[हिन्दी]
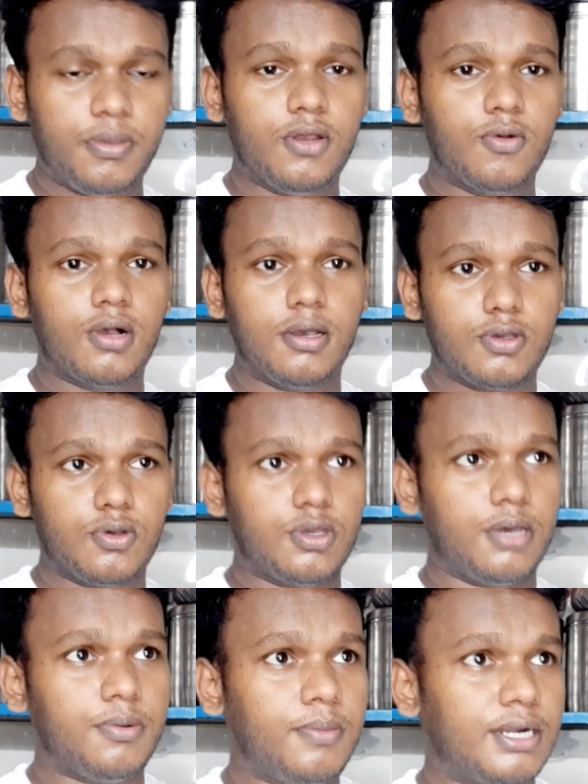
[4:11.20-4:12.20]
मिलूंगा क्योंकि
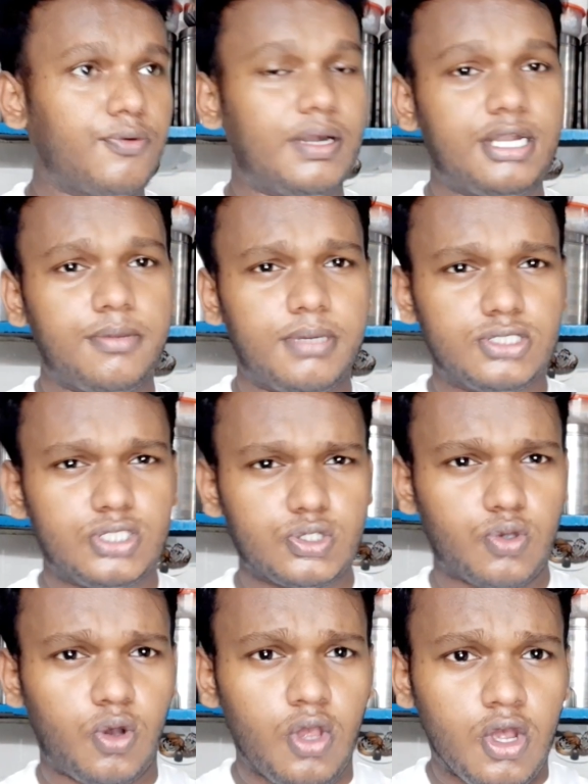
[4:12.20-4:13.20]
अभी मैं ट्वेंटी मिनट्स
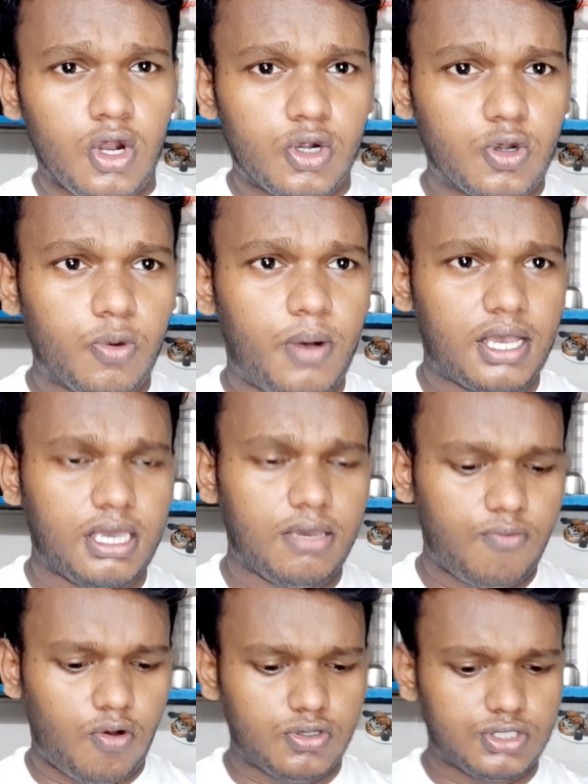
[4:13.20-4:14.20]
इसको डुबा के
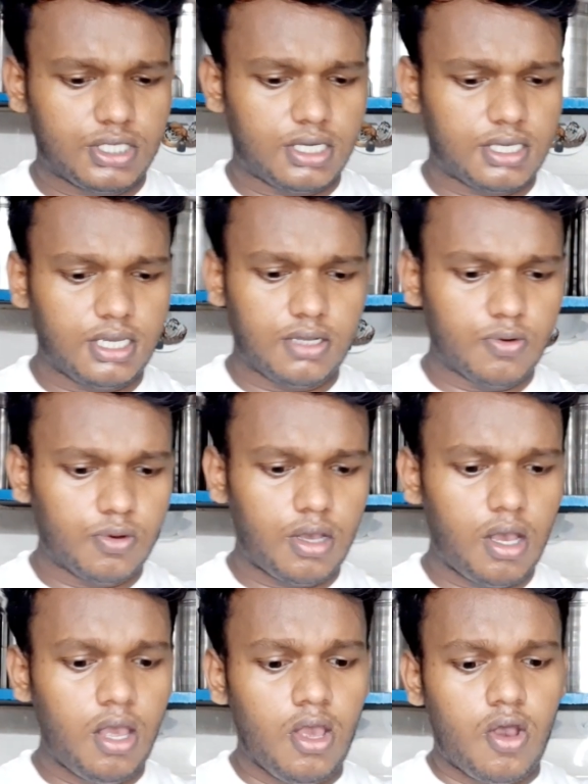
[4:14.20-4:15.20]
वॉश करके
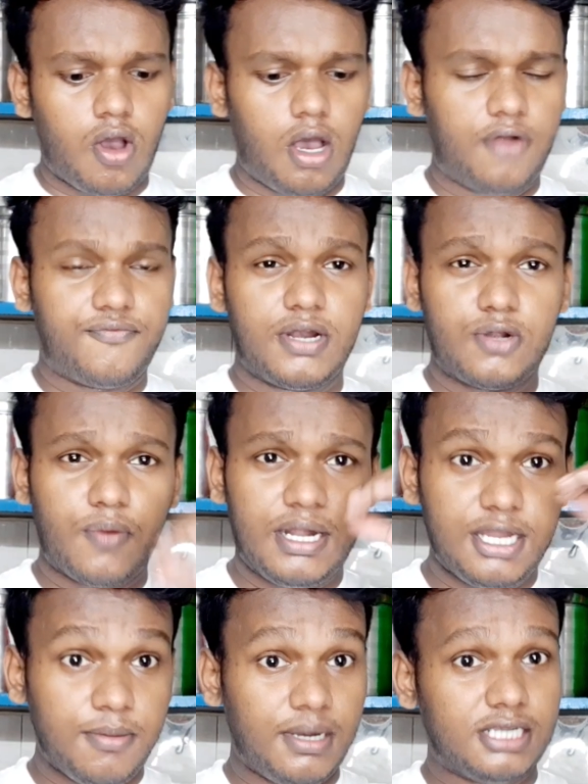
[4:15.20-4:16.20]
रखूंगा आफ्टर
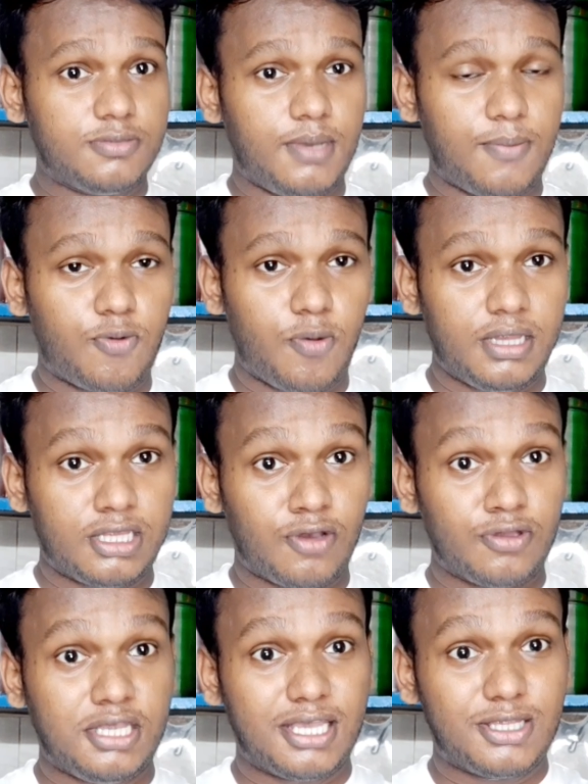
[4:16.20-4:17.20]
ट्वेंटी मिनट्स में आपको मिलता
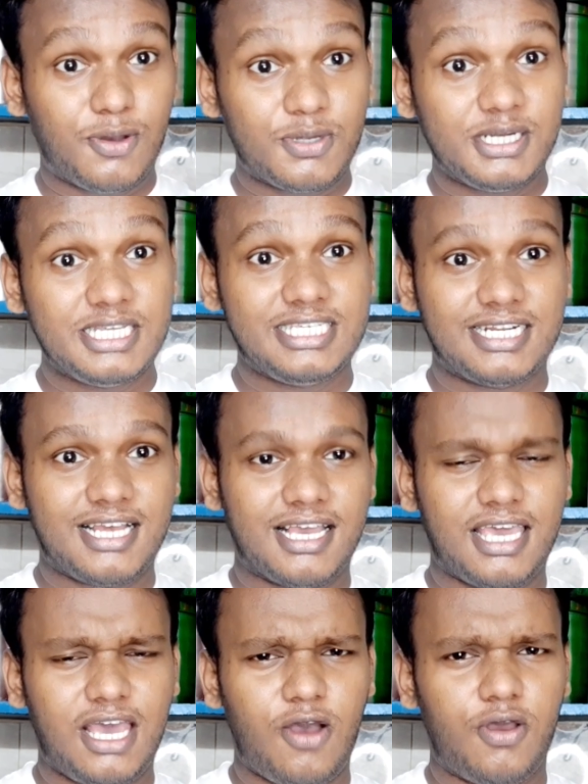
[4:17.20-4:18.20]
हूँ देखता हूँ कि टी शर्ट का
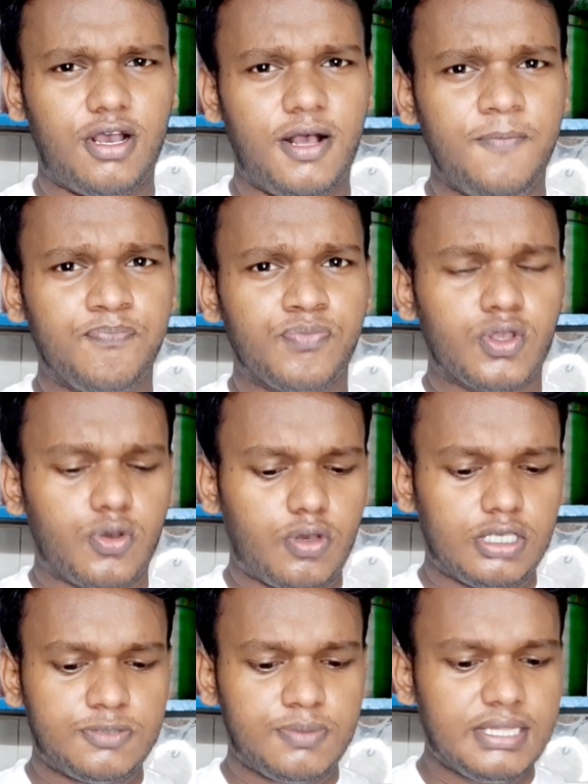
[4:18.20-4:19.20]
क्या होगा
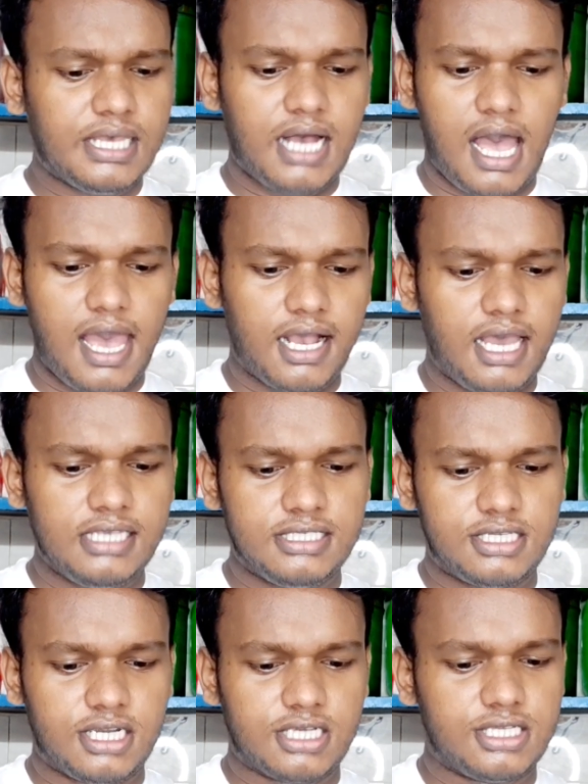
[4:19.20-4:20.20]
तो इसमें दिखाया गया
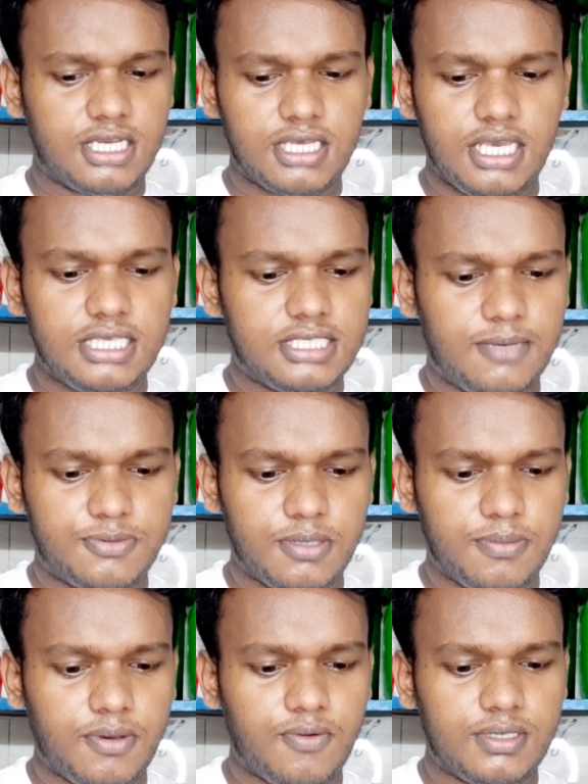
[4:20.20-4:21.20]
इंस्ट्रक्शन के हिसाब से
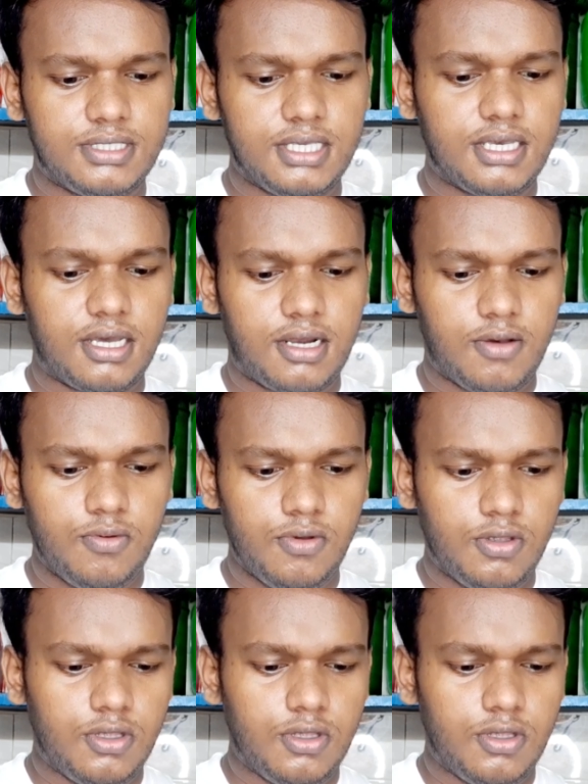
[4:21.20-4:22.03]
मैं वैसे ही कर रहा हूँ